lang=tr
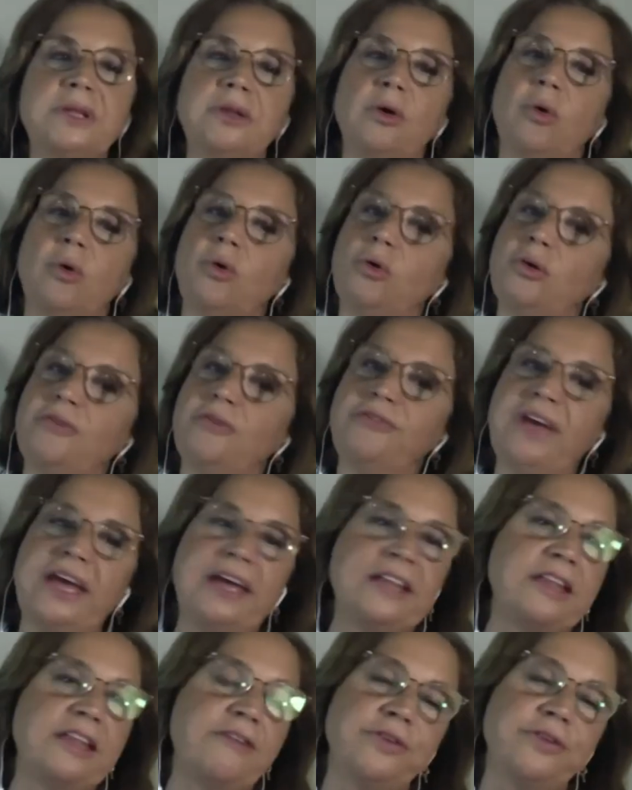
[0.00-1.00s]
o bir
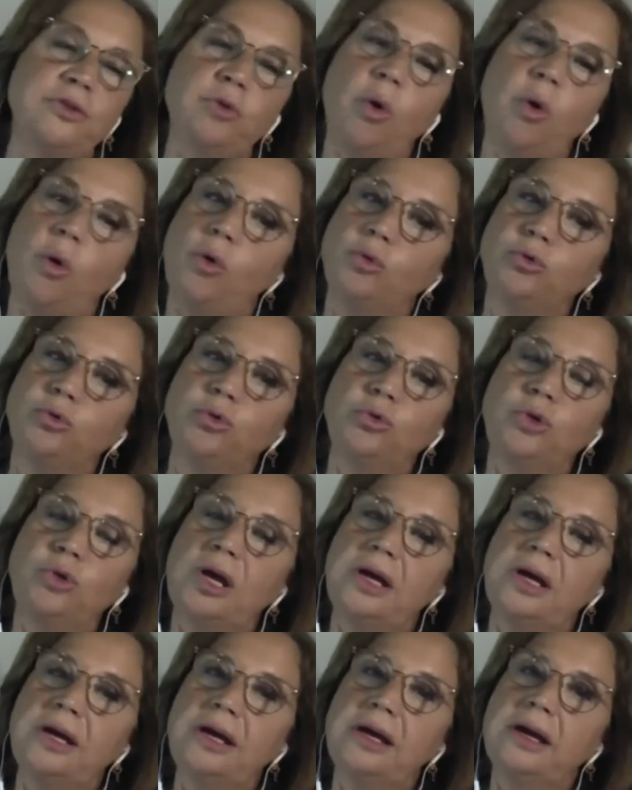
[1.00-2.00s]
hedefinin
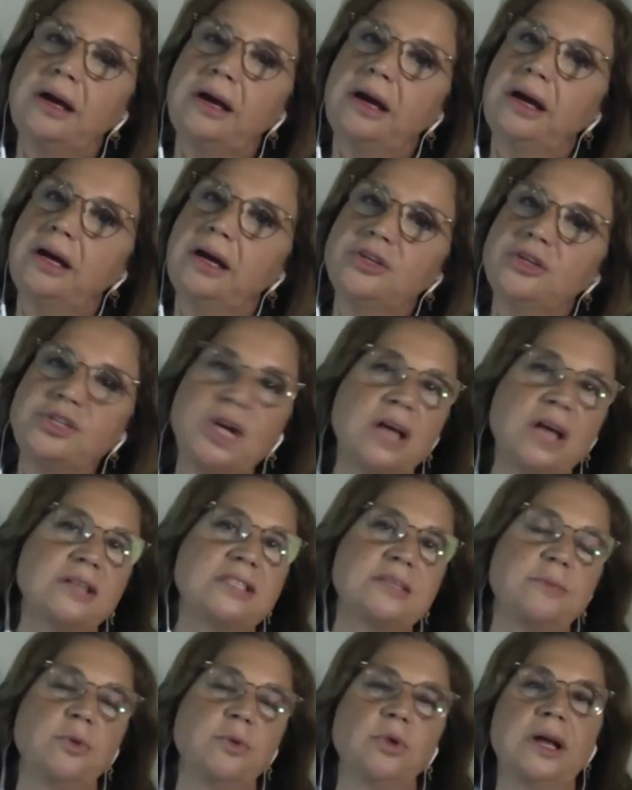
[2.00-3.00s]
olduğuna e,
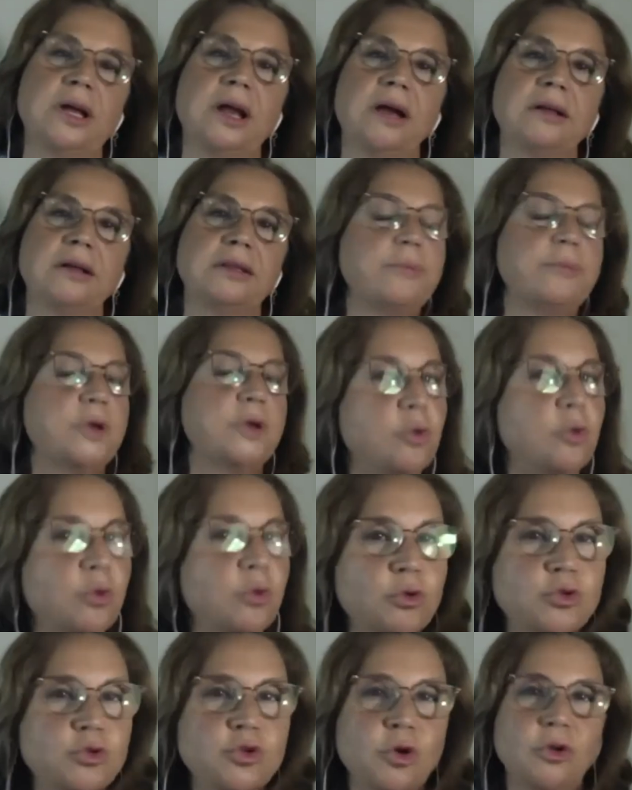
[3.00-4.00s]
şahsım olarak da bir
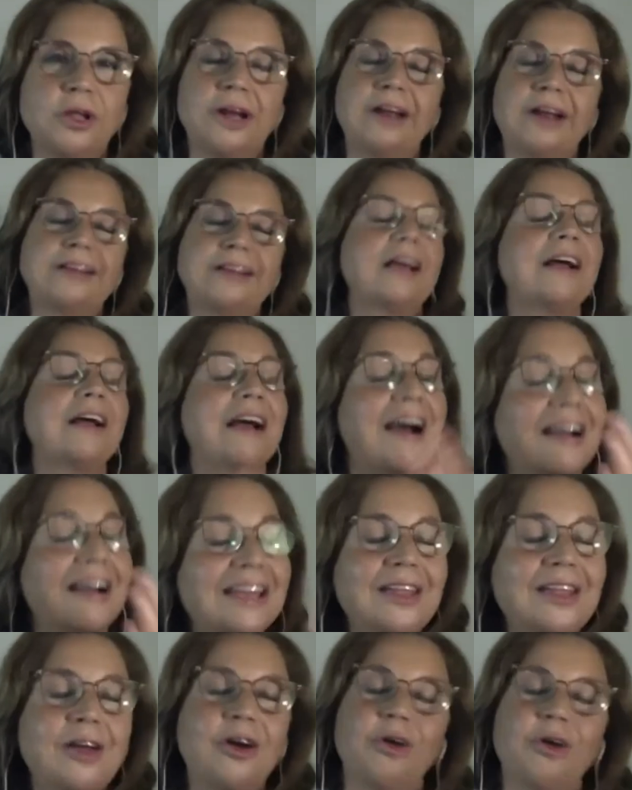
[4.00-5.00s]
hukukçu olarak da
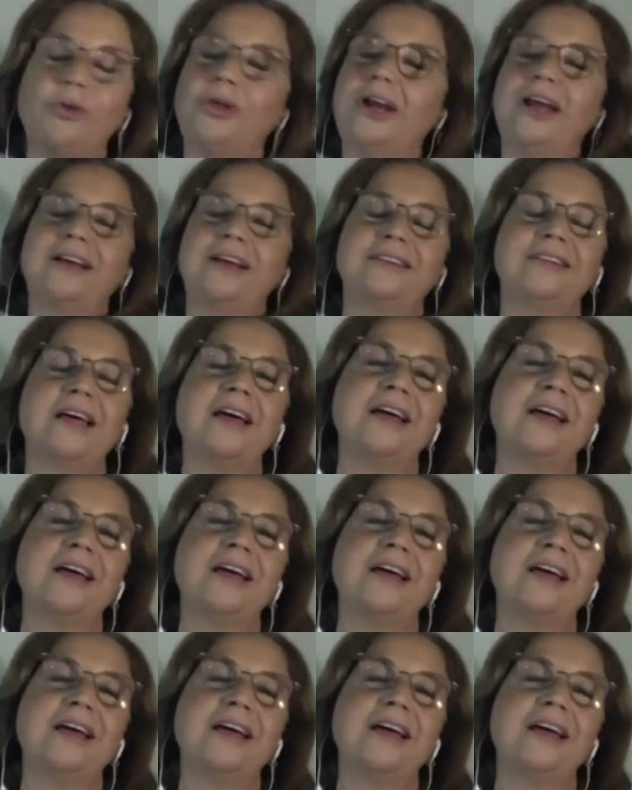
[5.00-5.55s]
kagiler olarak da